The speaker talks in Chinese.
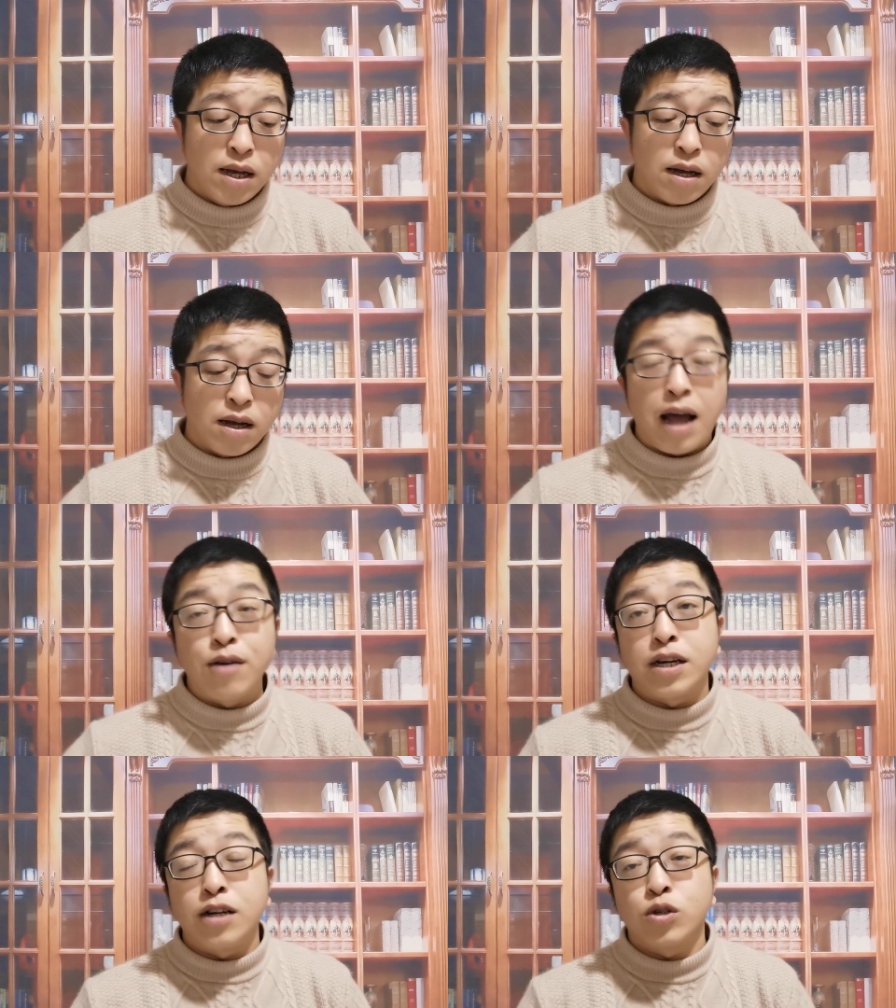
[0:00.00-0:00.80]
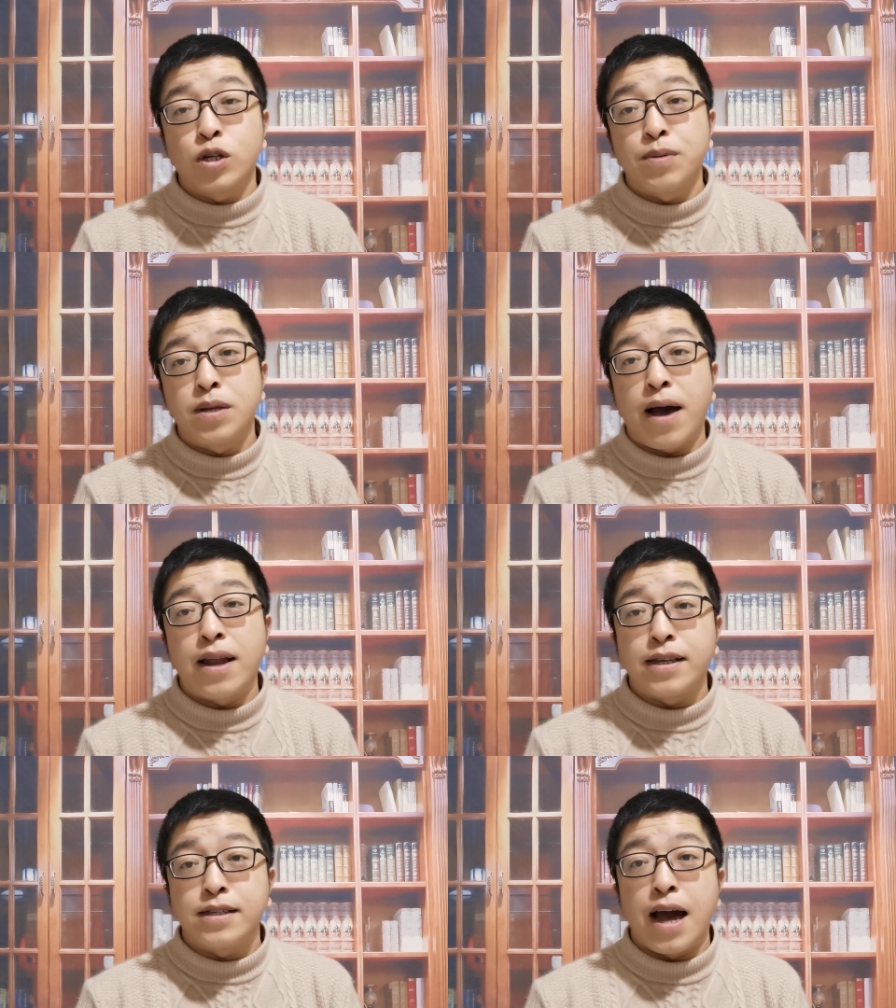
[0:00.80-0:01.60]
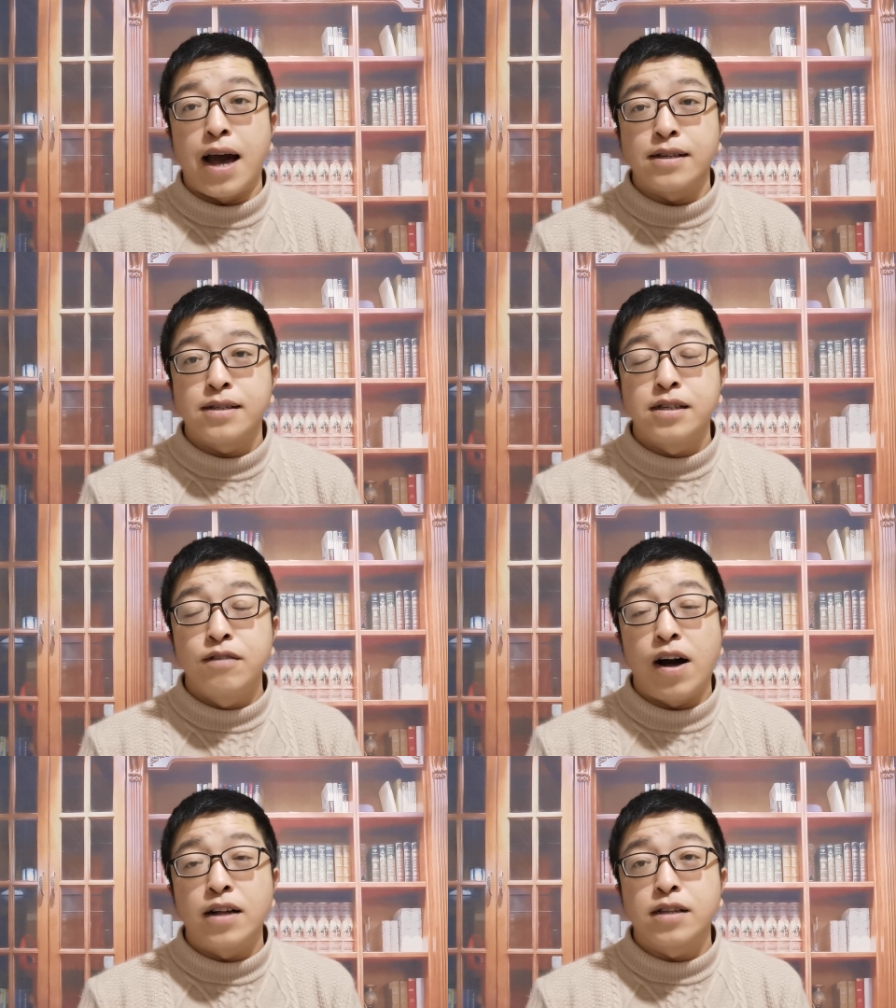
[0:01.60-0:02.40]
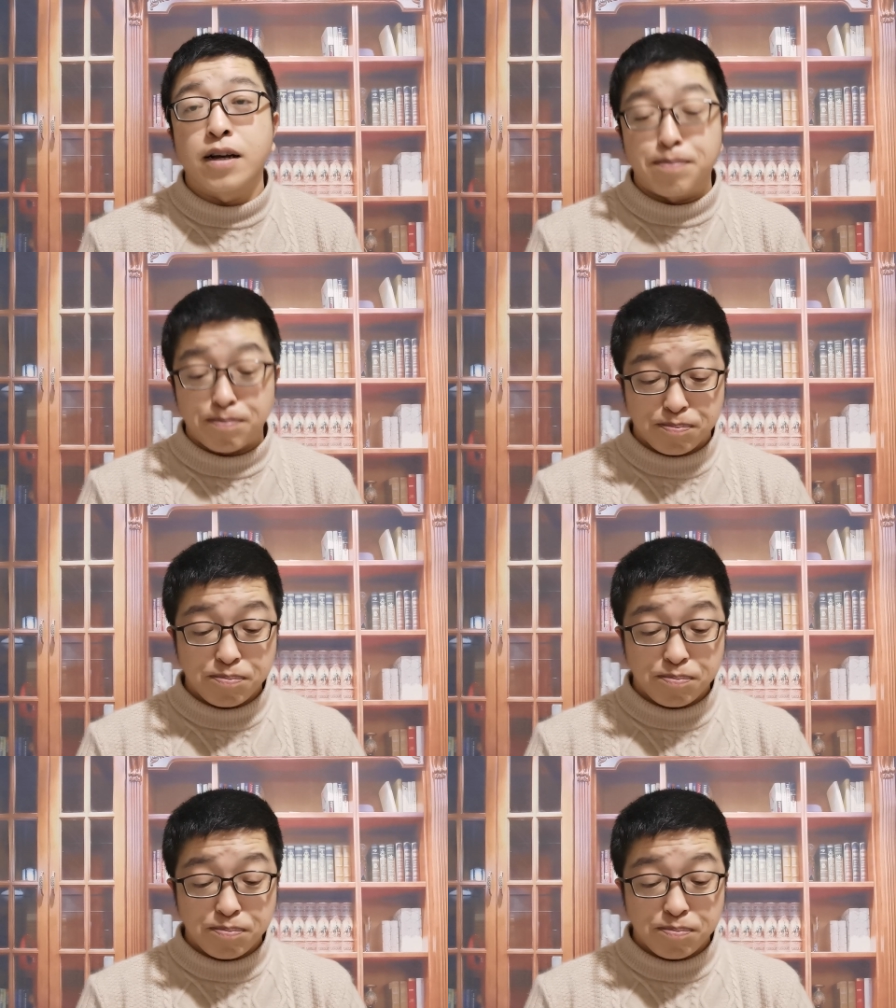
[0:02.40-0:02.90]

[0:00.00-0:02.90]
呃，还有一个就是批判了一下西方的